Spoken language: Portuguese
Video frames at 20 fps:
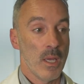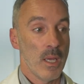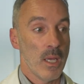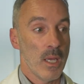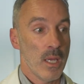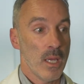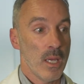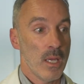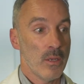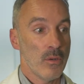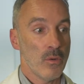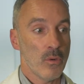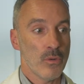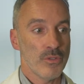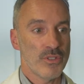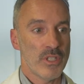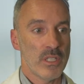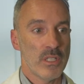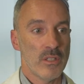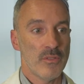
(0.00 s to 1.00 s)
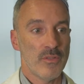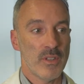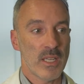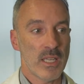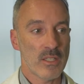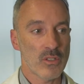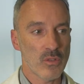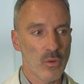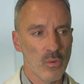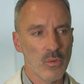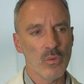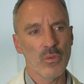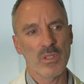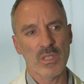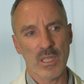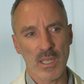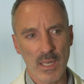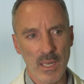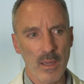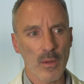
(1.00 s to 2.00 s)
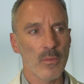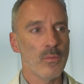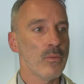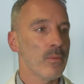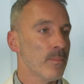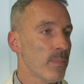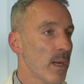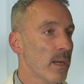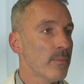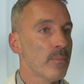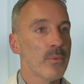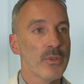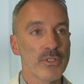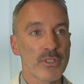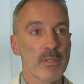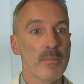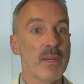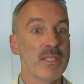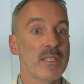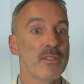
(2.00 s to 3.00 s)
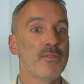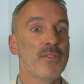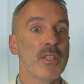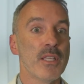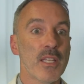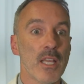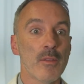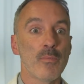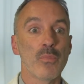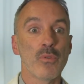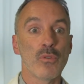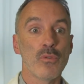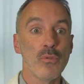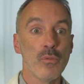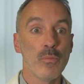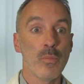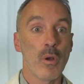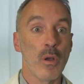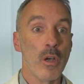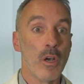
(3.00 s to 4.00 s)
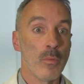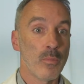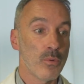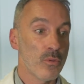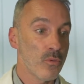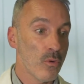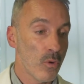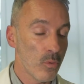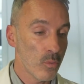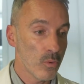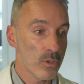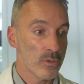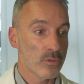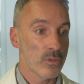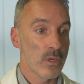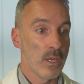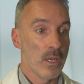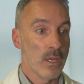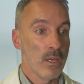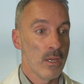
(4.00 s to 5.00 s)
Uh, não consigo identificar só um, se calhar há um, pá, posso ter mais afinidade por um, por um ou outro,